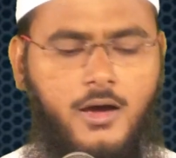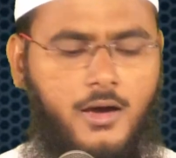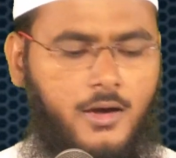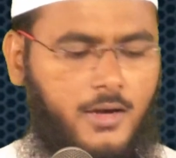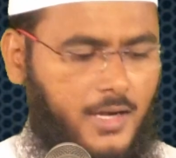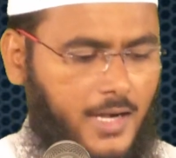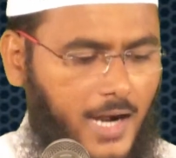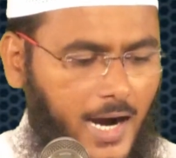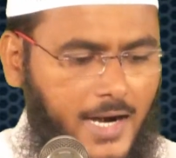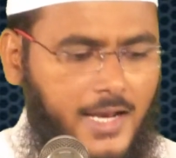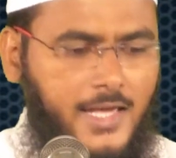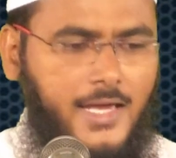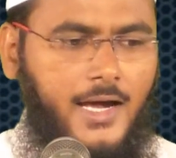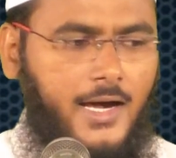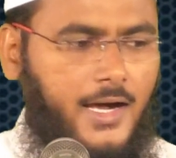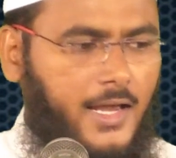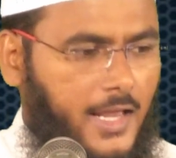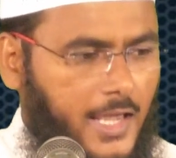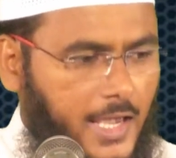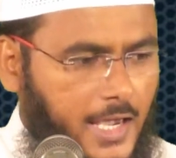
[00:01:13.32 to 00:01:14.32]
गाड़ी
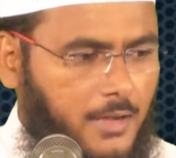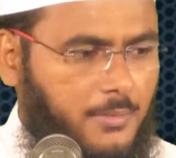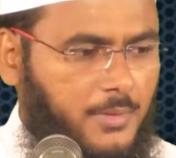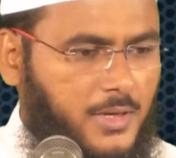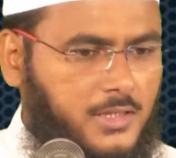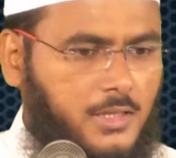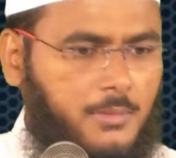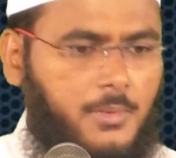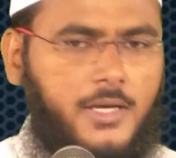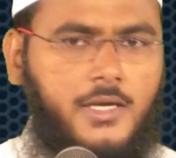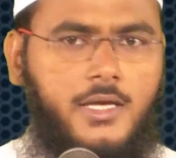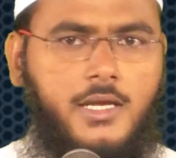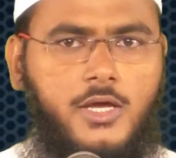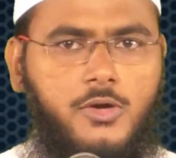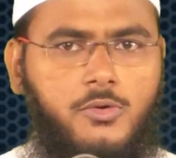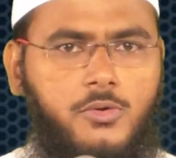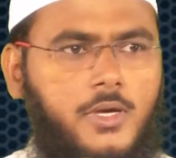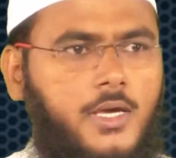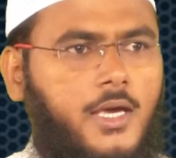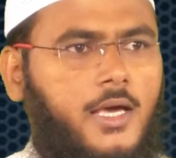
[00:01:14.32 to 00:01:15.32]
अगर एक मरतबा गिरी
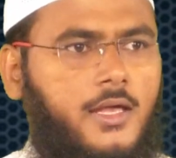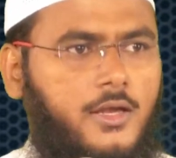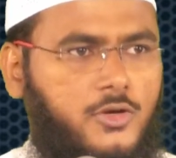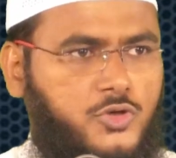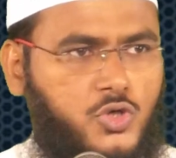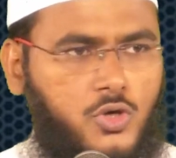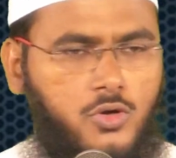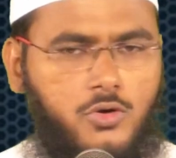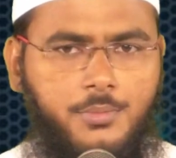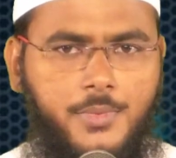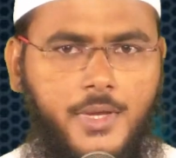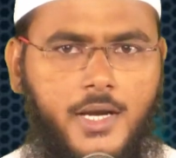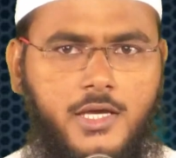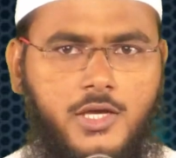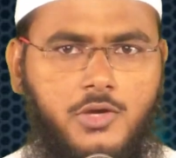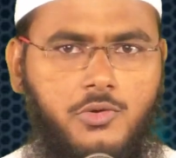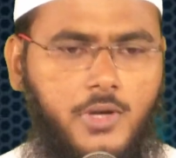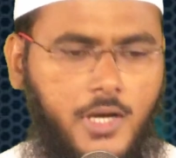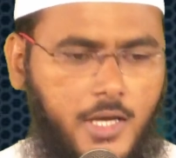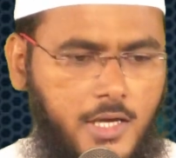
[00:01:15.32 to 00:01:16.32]
हुई है शोरूम में रखी
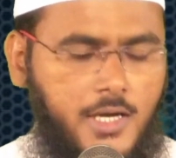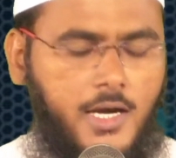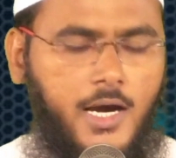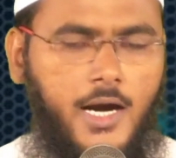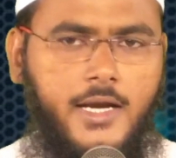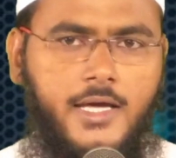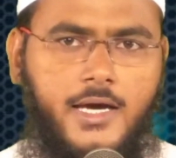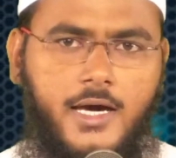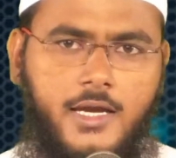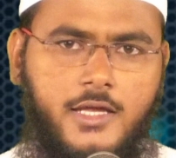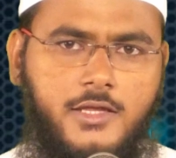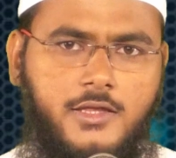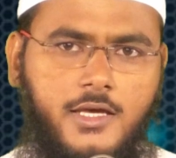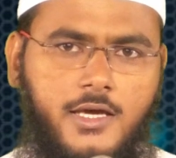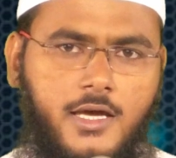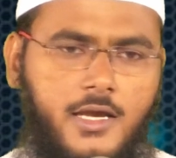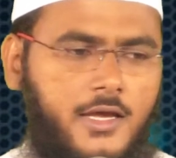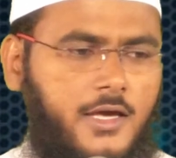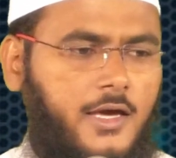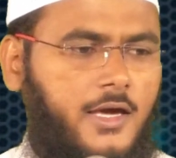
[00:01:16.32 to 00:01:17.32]
हुई नई गाड़ी खरीदने के
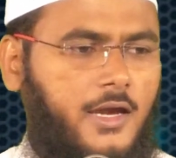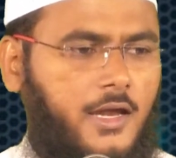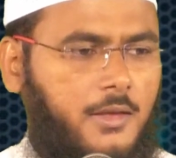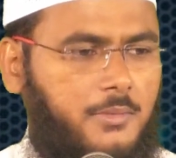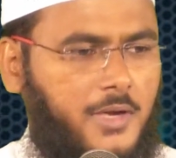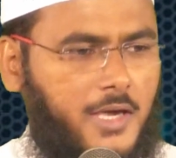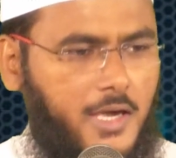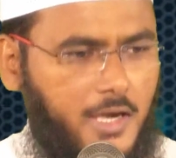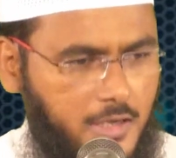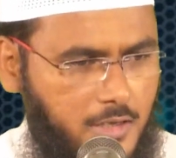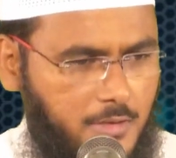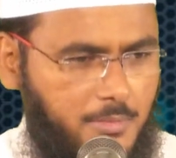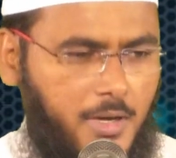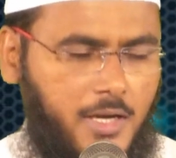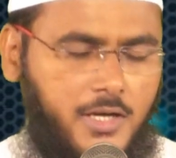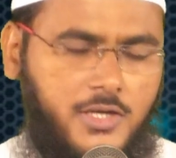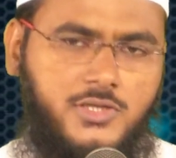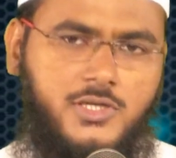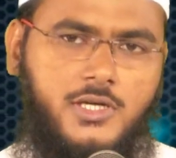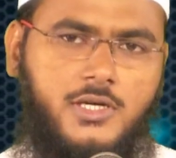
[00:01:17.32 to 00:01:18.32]
लिए गए नहीं भाई एक ही बार
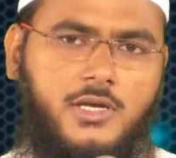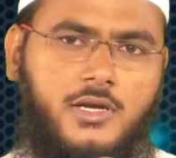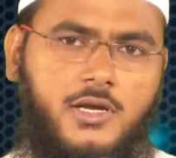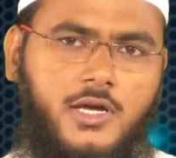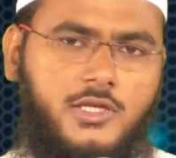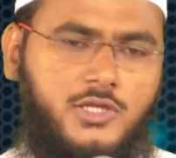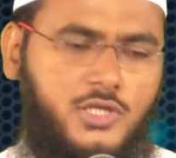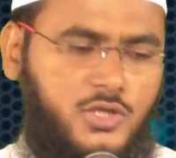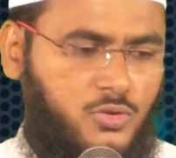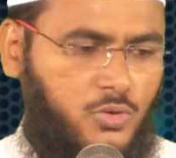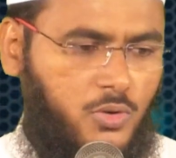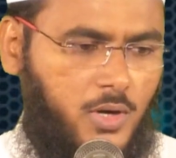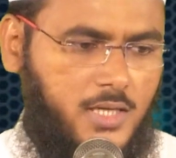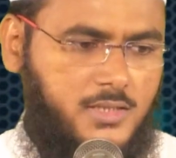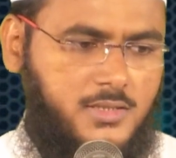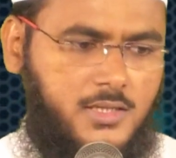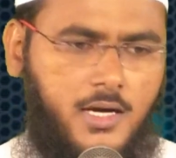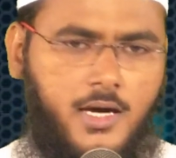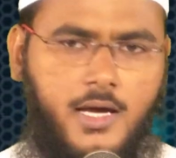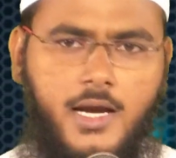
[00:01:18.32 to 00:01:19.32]
नीचे गिर गई थी थोड़ा
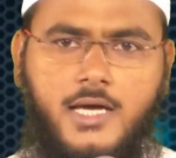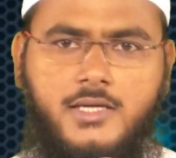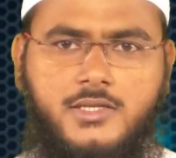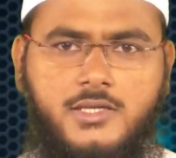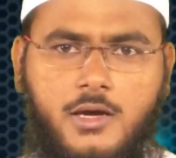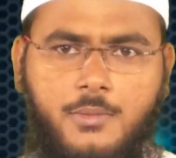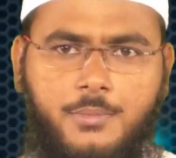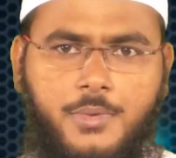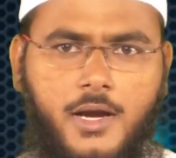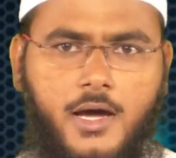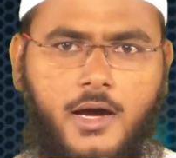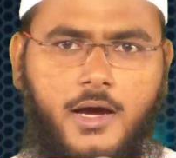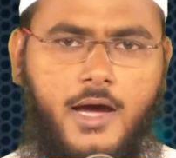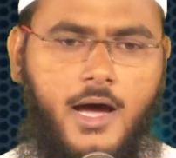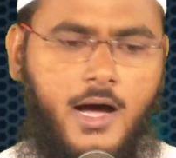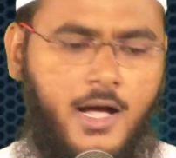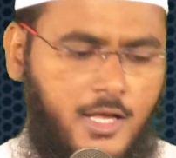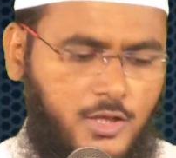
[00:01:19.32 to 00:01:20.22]
सा खराश यहाँ पर आ गया